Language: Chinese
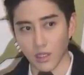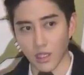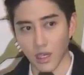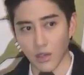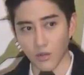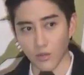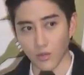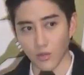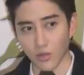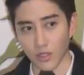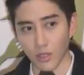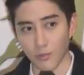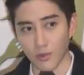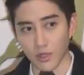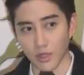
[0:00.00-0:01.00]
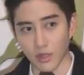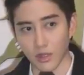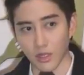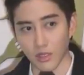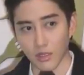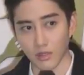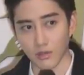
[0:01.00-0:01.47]
高高逼
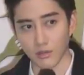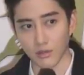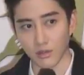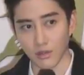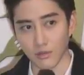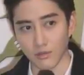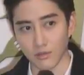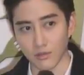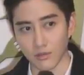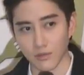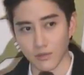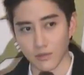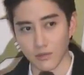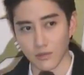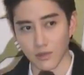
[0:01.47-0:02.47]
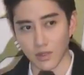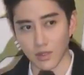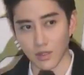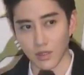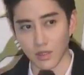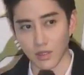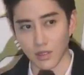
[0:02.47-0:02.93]
的。高
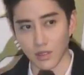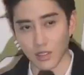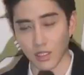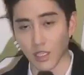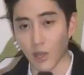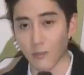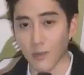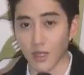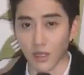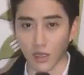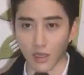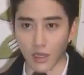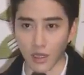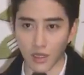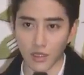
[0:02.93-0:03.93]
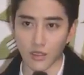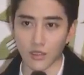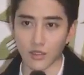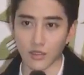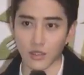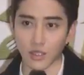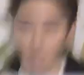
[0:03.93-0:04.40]
逼格，高逼格
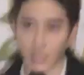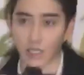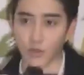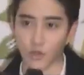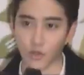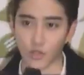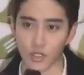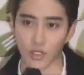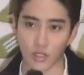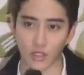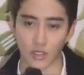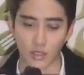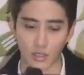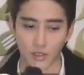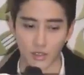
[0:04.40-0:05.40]
的李宇哲，